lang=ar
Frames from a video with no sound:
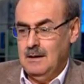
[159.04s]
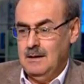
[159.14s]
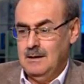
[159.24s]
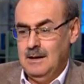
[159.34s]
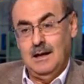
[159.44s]

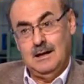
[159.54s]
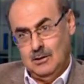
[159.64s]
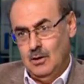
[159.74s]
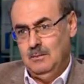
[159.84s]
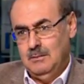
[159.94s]
لا
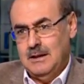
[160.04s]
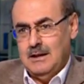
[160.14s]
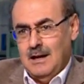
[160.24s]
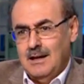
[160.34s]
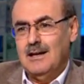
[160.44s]
اليوم يعني
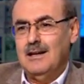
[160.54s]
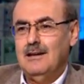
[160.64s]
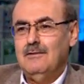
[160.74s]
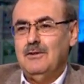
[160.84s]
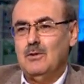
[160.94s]
على
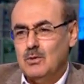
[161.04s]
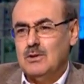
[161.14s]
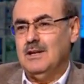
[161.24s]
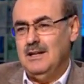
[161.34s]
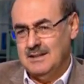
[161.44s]
الاقل في
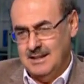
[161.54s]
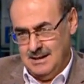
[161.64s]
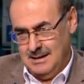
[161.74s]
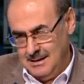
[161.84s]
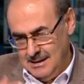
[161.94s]
قدره عند
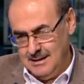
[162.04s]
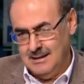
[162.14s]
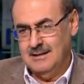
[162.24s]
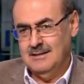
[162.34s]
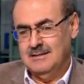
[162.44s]

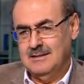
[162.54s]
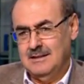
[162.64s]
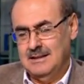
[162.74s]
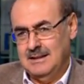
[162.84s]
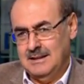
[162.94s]

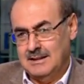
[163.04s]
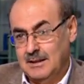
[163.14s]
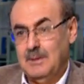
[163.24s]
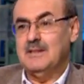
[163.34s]
يعني الطبقة